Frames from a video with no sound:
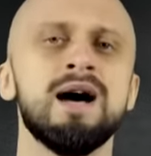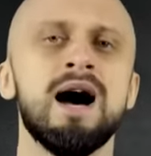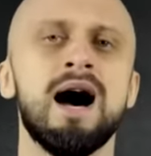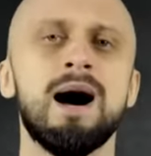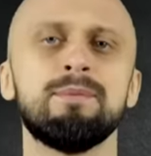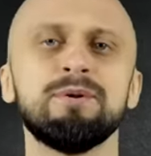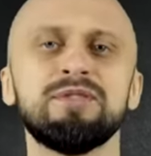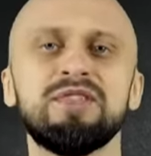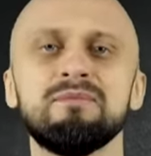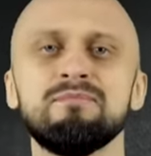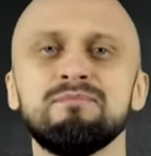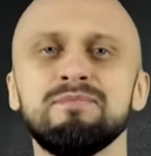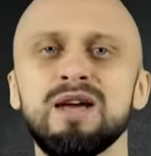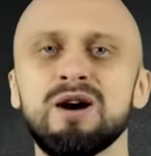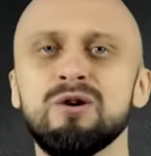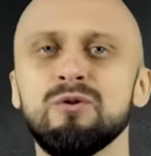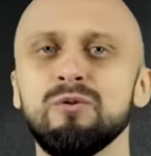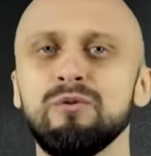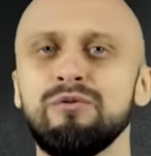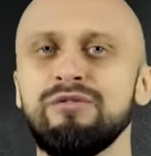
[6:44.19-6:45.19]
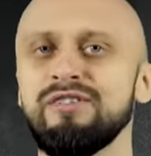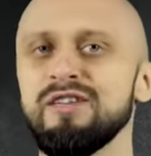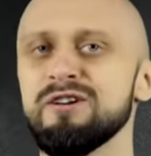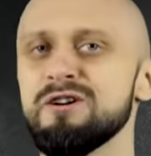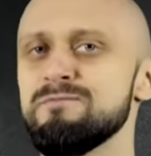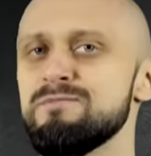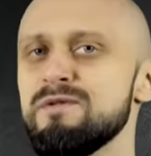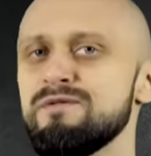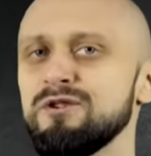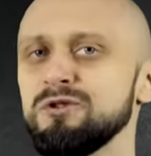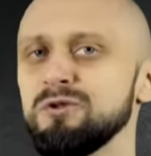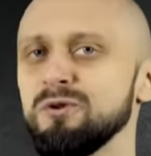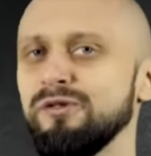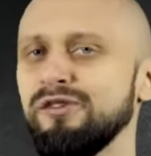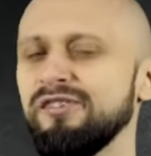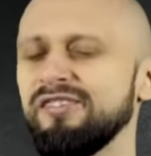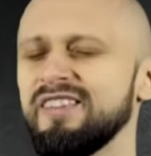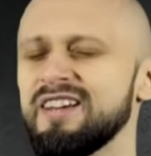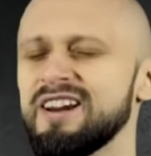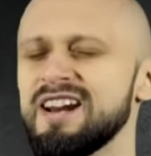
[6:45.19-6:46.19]
a potem miał z tego powodu
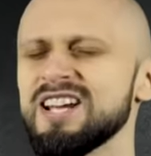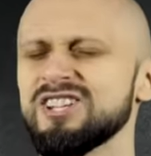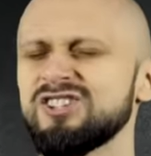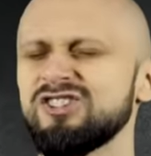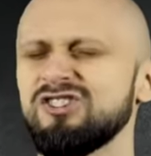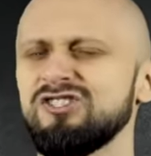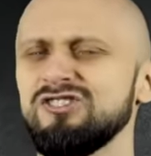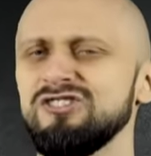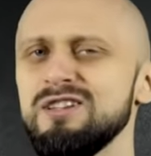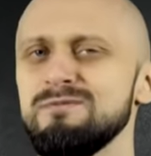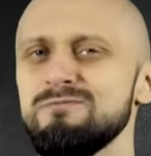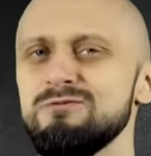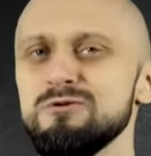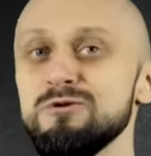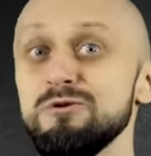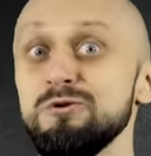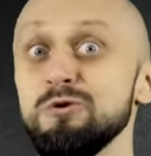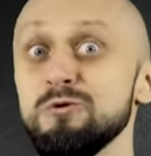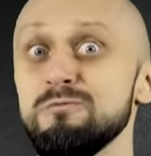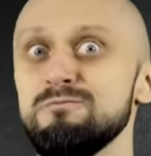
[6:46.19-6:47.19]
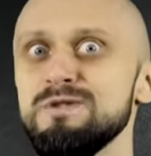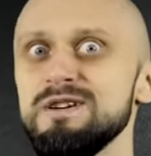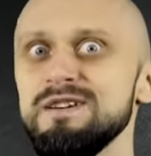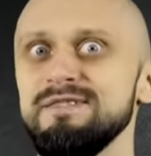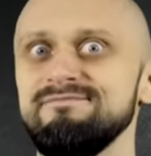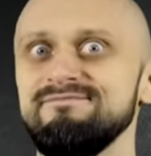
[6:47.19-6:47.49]
straszny ból dupy.